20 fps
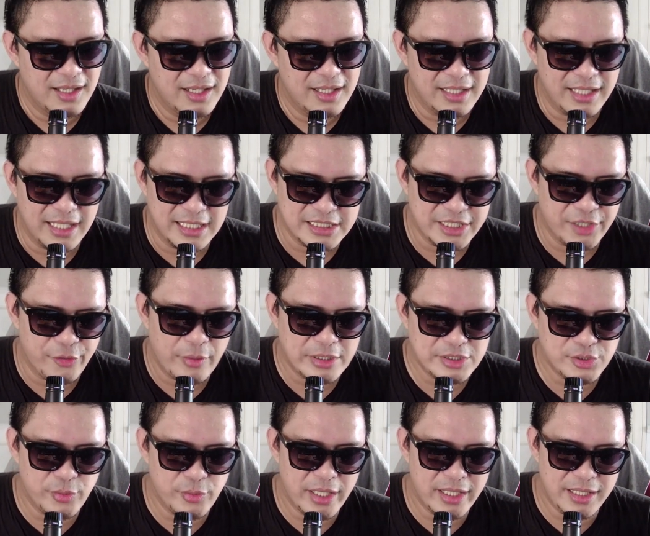Ya,
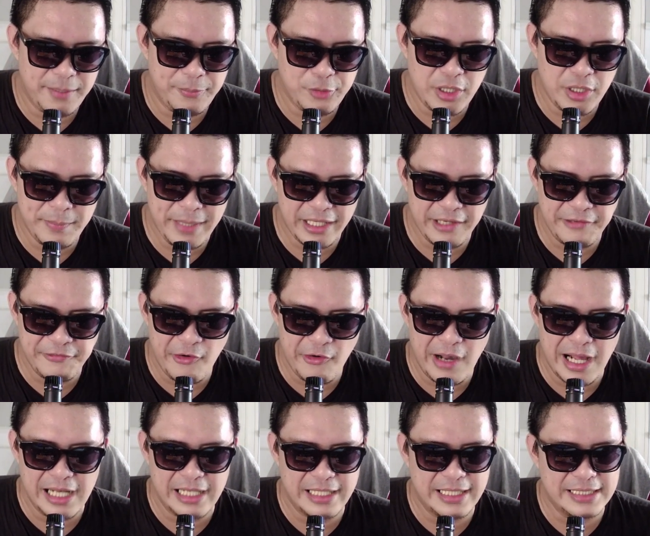sequence juga ya dia punya backing
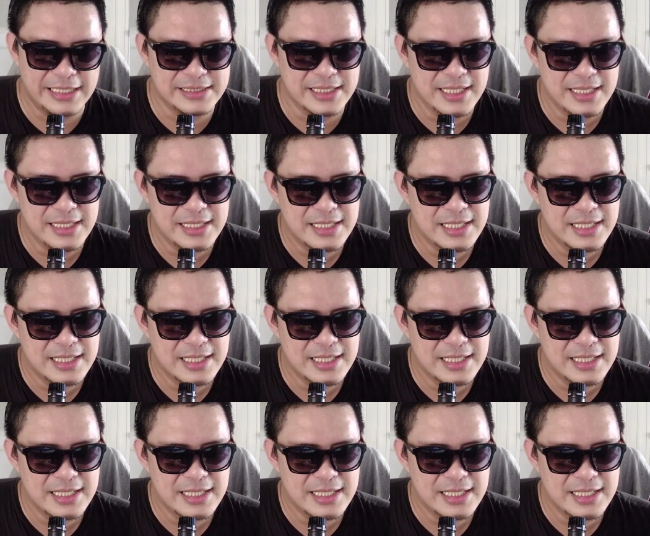vokal ya guys ya.